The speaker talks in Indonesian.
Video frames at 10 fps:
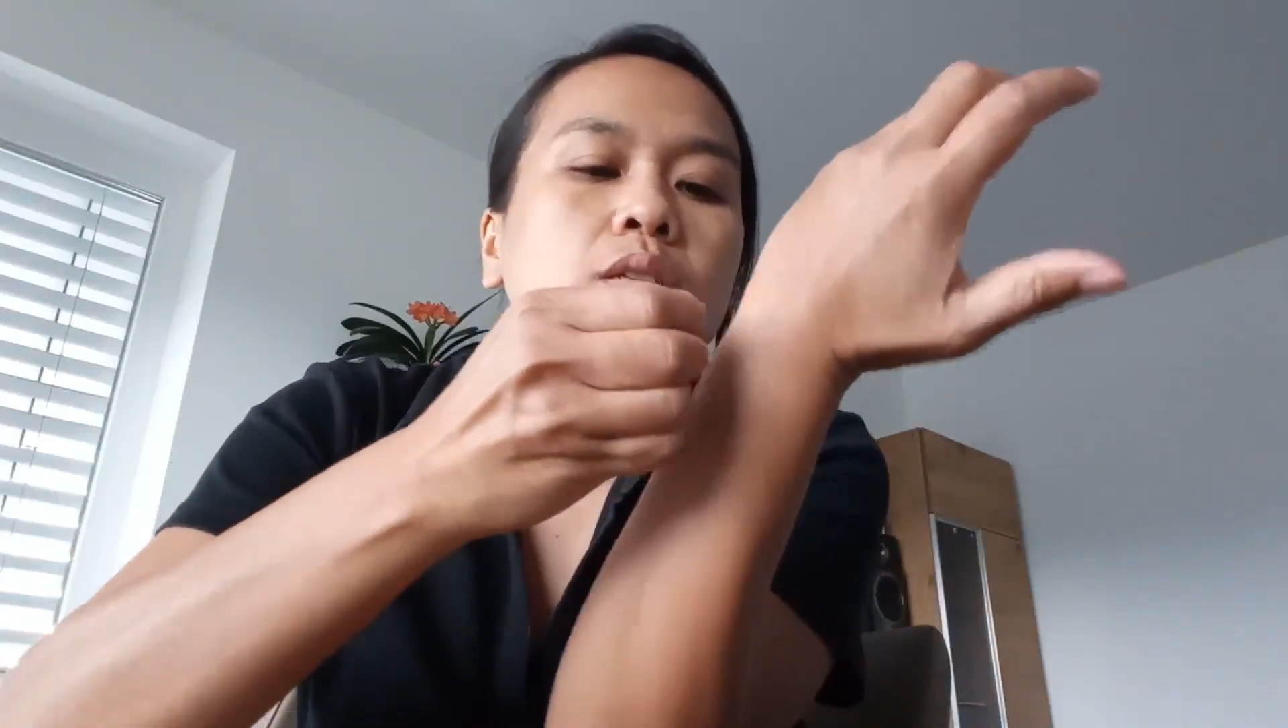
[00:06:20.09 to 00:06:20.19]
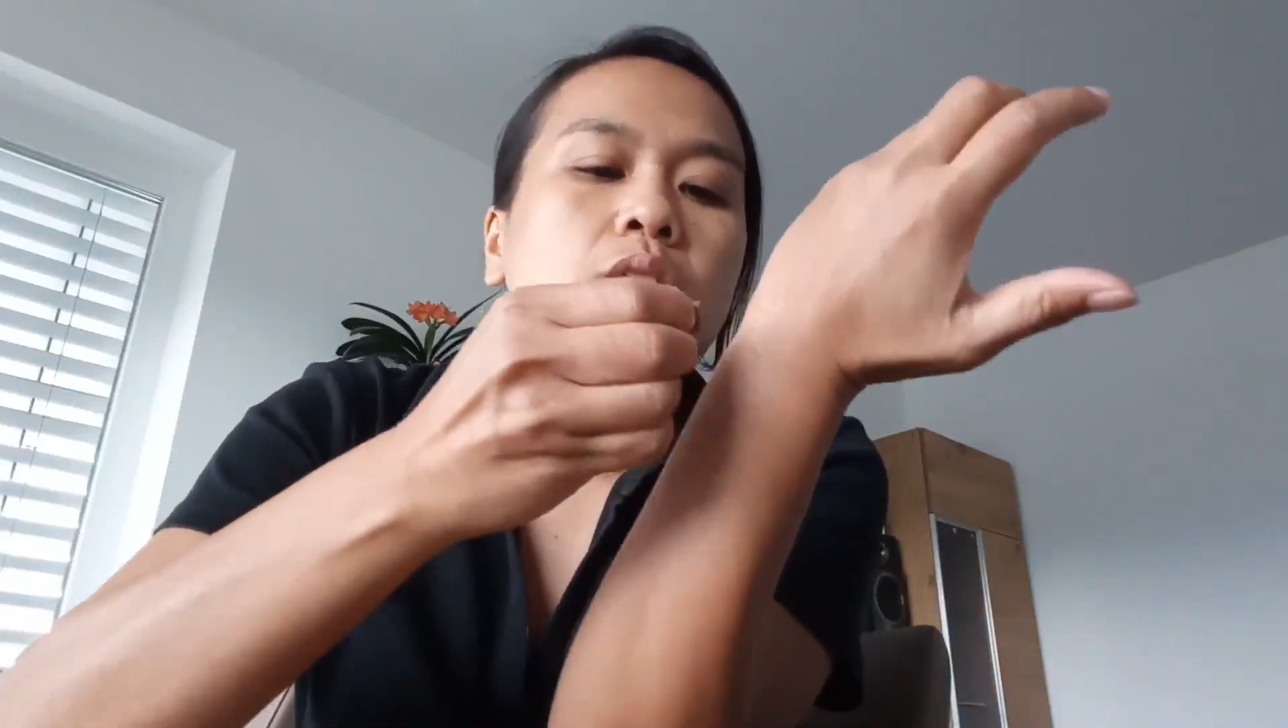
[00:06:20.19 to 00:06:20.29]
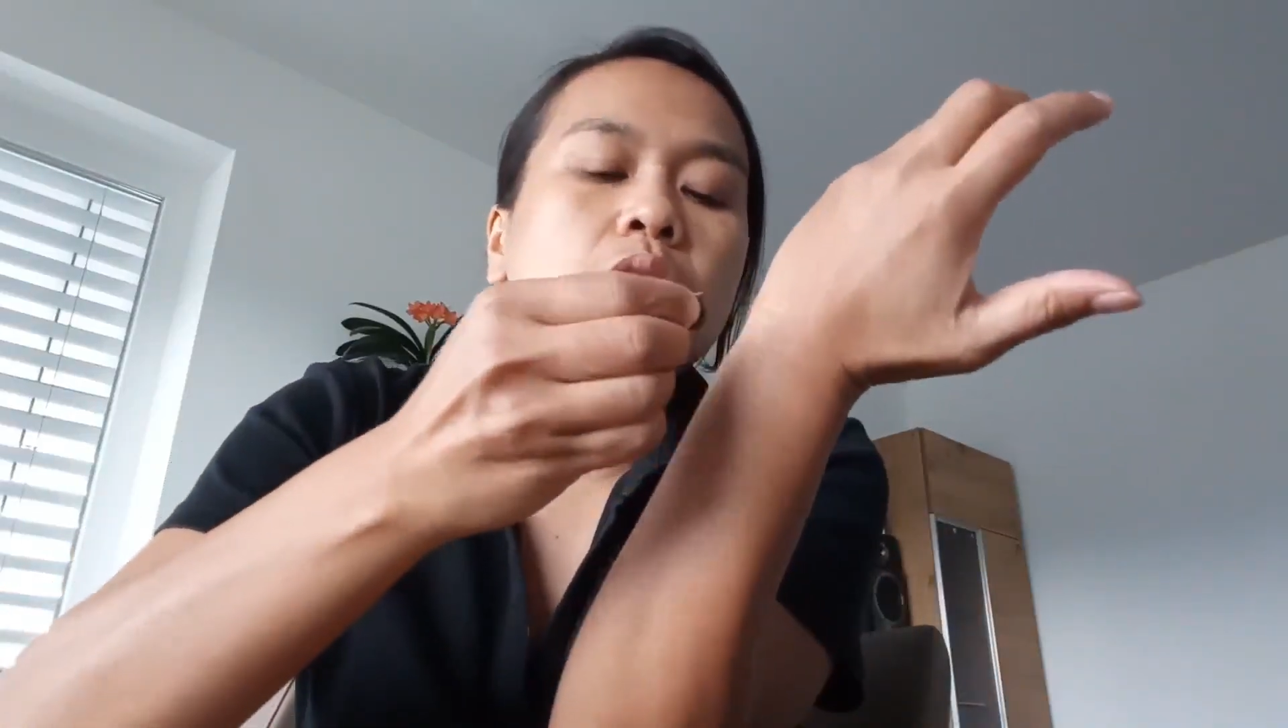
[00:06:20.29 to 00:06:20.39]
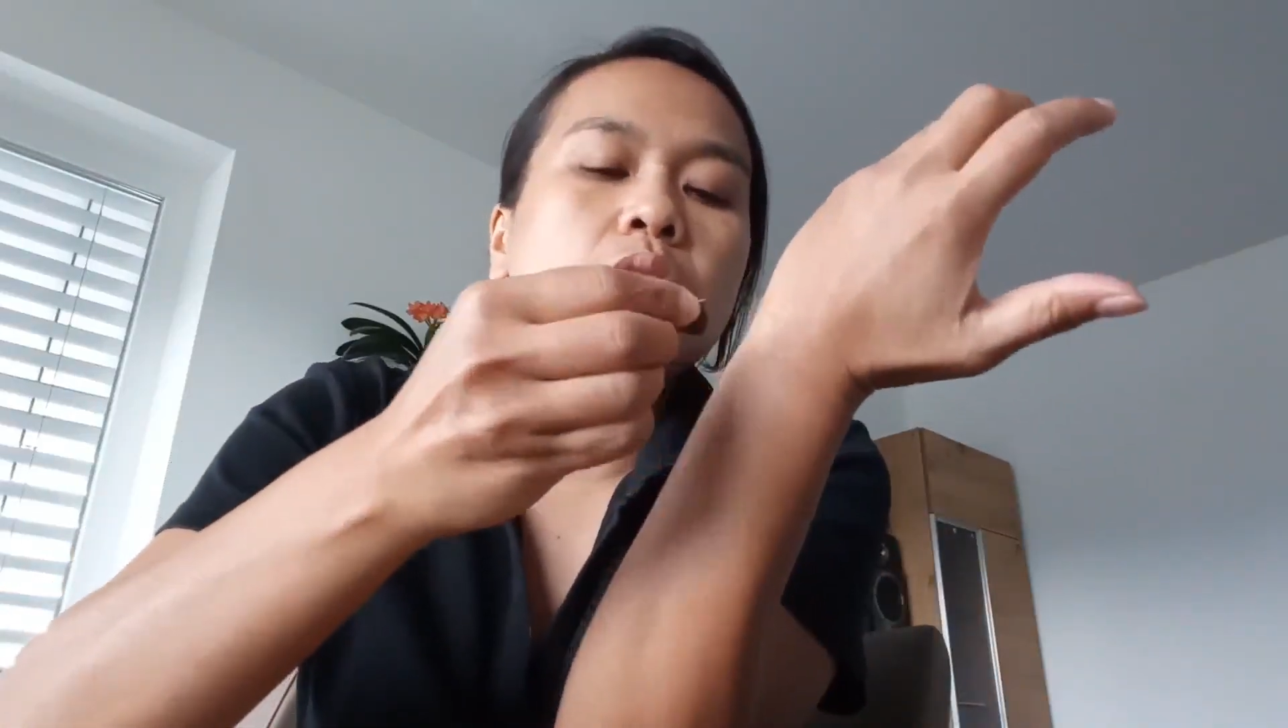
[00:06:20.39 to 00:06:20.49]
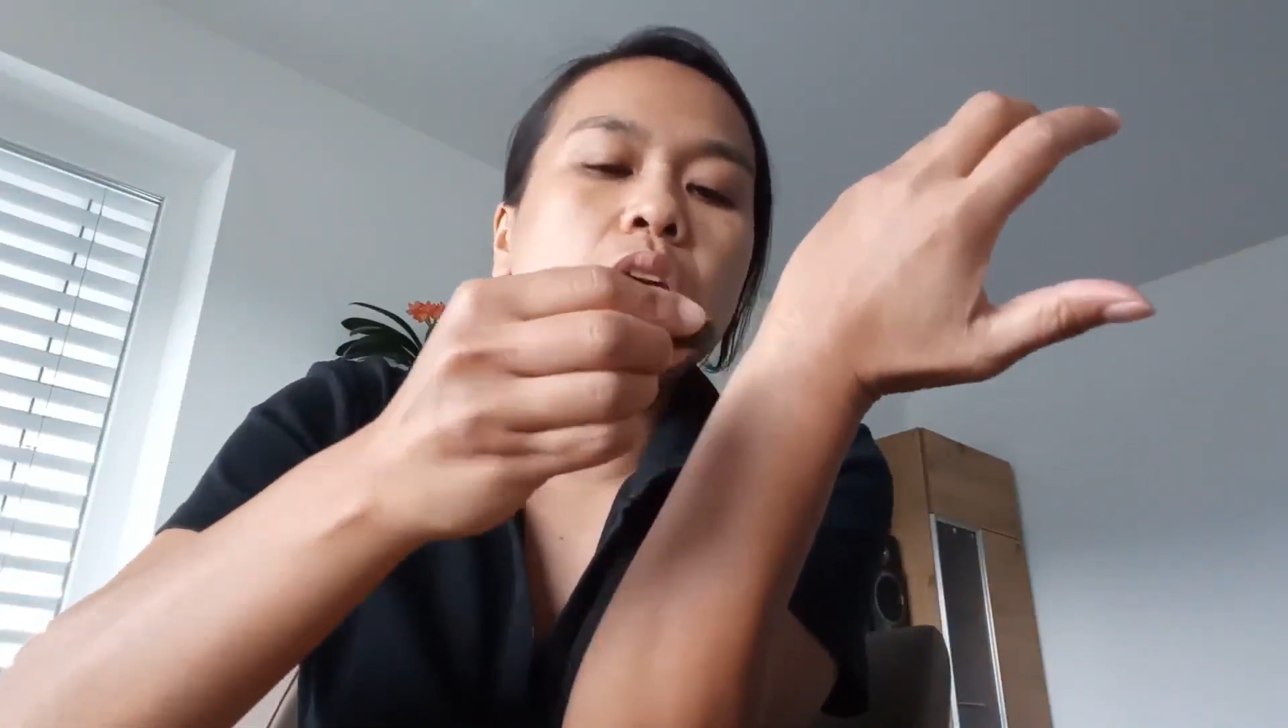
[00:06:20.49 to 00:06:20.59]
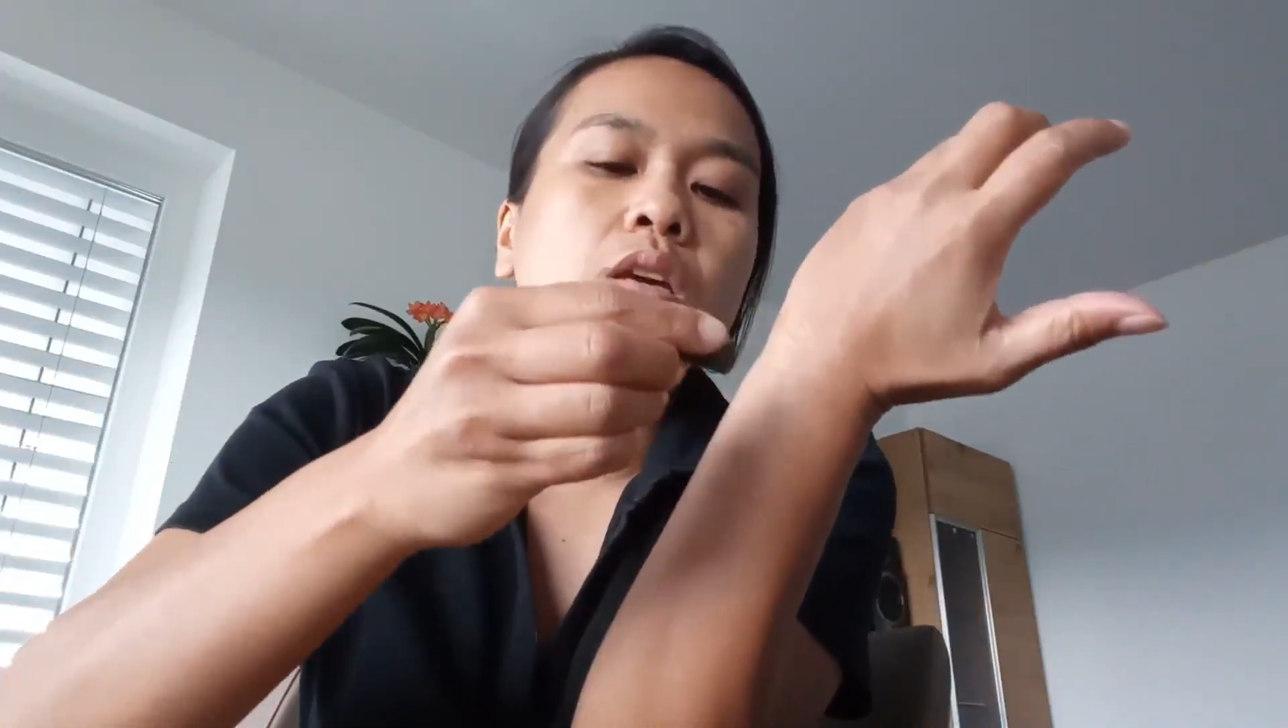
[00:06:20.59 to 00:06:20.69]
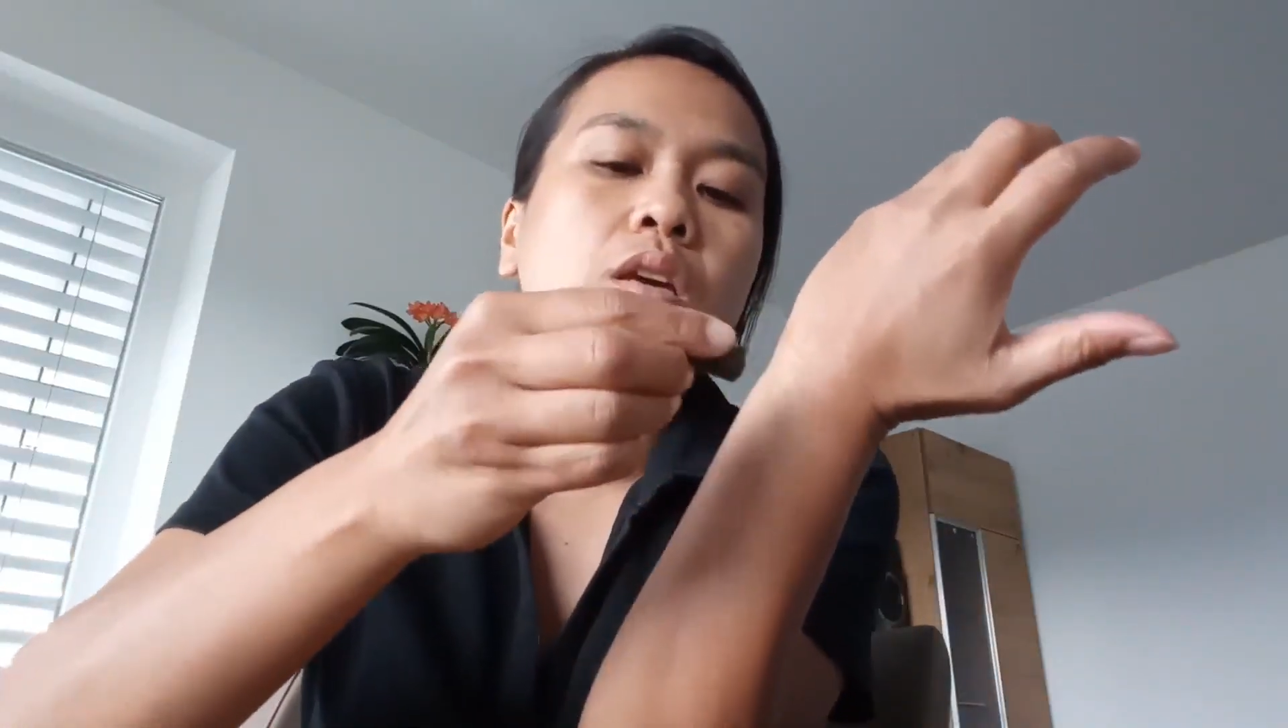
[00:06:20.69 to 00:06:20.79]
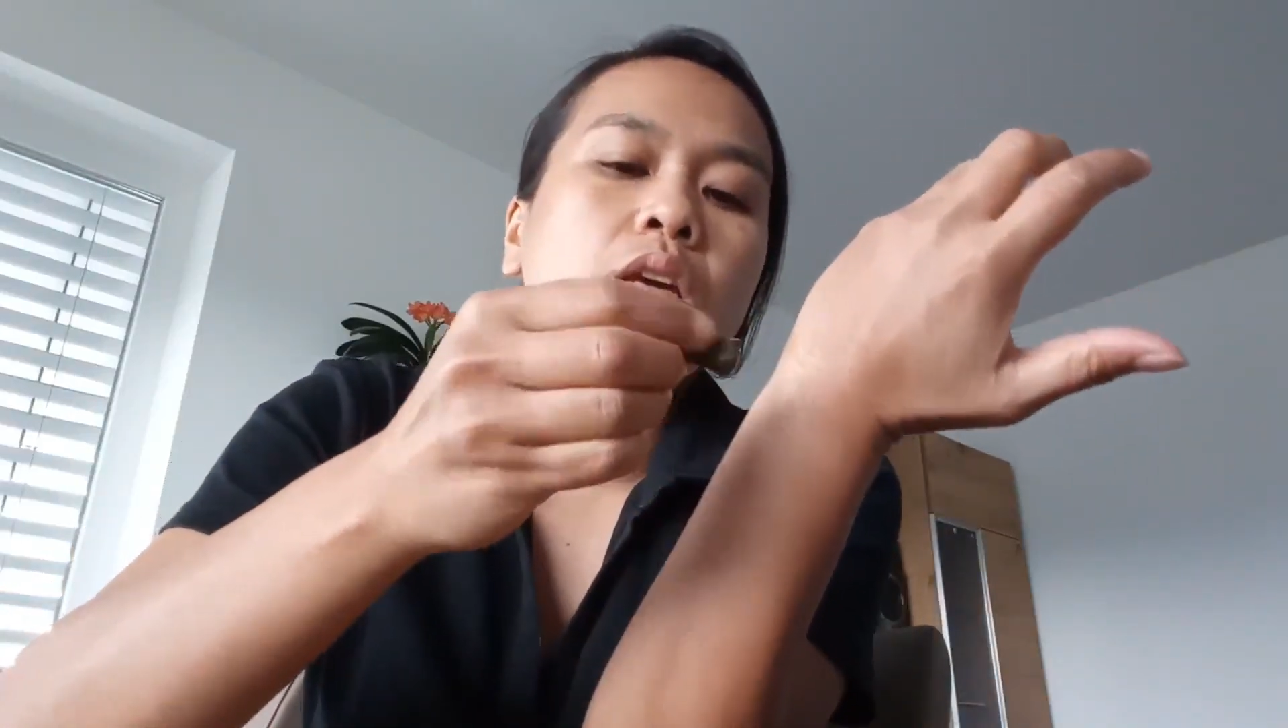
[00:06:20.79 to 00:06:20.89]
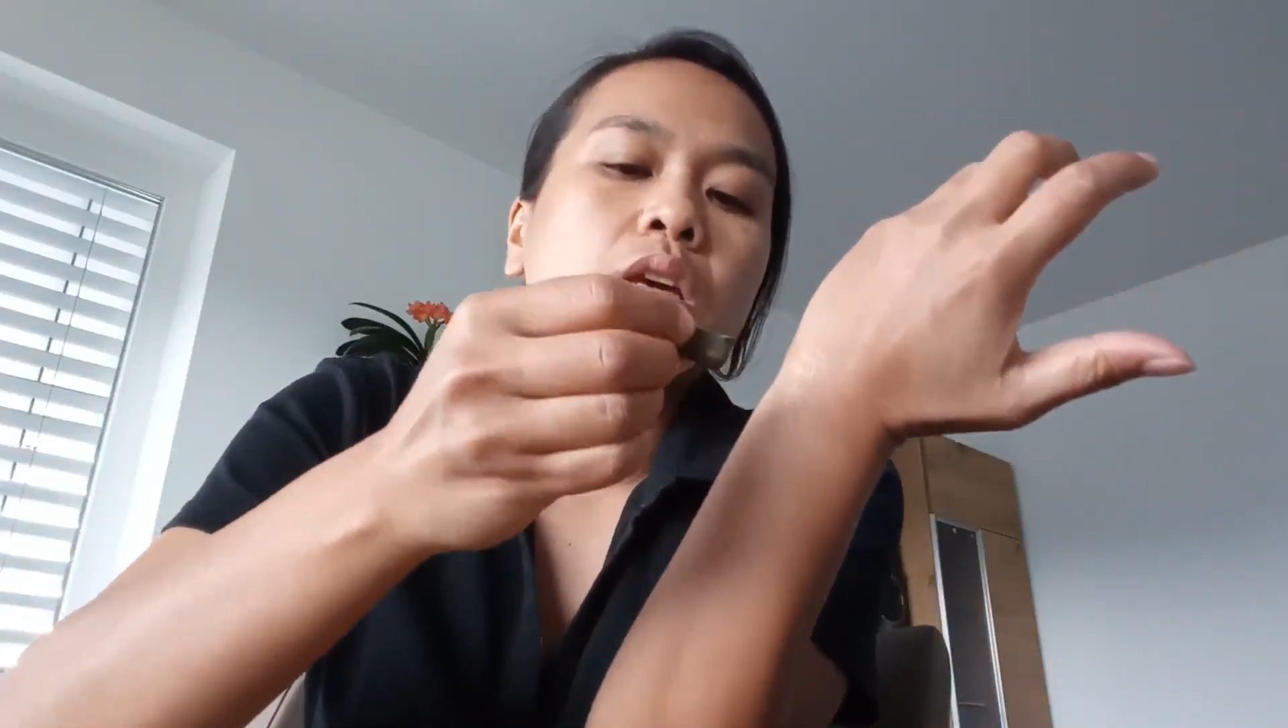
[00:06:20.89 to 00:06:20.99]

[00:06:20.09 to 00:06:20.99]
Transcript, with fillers: jadi